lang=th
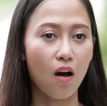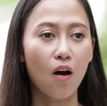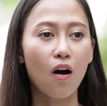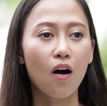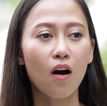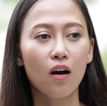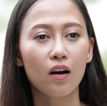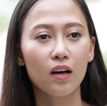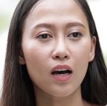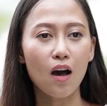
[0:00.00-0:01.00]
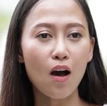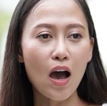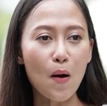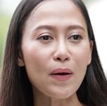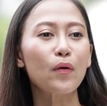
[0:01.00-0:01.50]
อ๋อก็
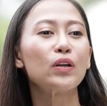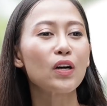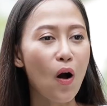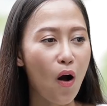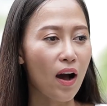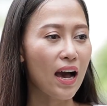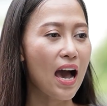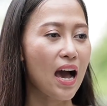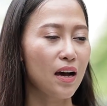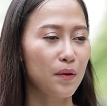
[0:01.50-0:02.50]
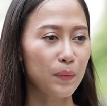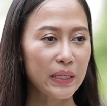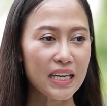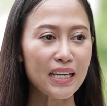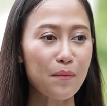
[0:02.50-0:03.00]
เอาไปขนของอะค่ะพอ
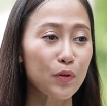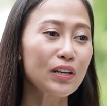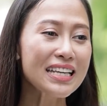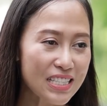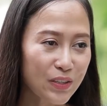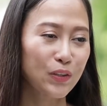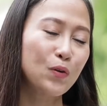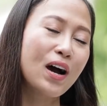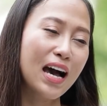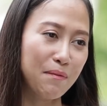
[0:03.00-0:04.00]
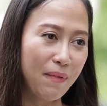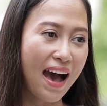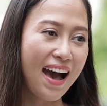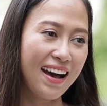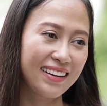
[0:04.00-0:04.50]
ดีทำธุรกิจส่วนตัวค่ะป้า